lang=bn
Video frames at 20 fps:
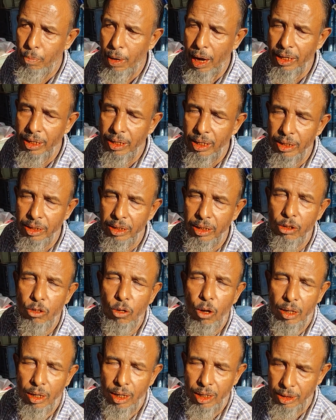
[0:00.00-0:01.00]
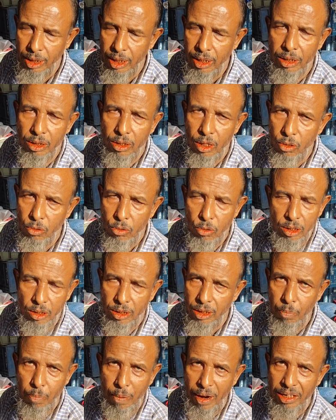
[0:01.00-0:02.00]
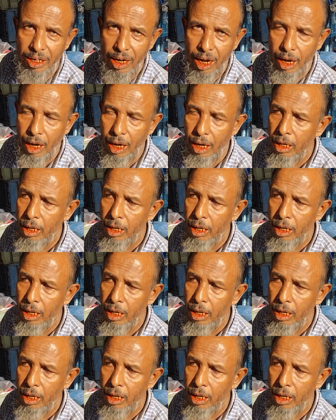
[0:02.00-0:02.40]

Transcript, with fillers: পাইকারিতে সরকার যা নির্ধারণ করি তা পাই না